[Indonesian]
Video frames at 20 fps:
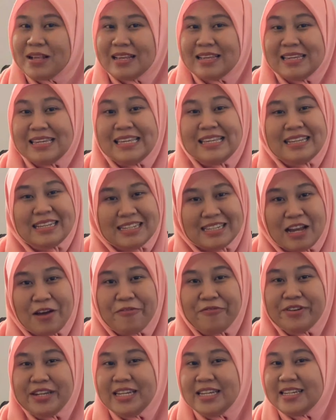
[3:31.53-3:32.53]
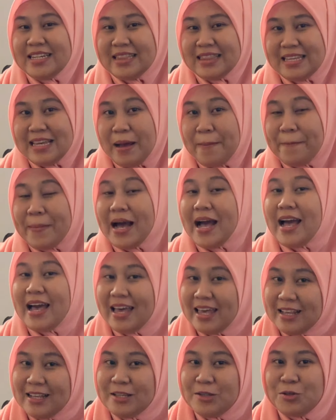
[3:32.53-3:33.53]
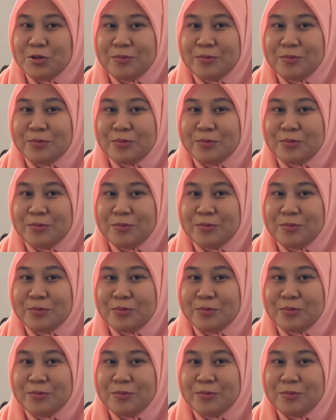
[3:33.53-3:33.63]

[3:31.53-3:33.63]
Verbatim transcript: berinsaf di setiap hari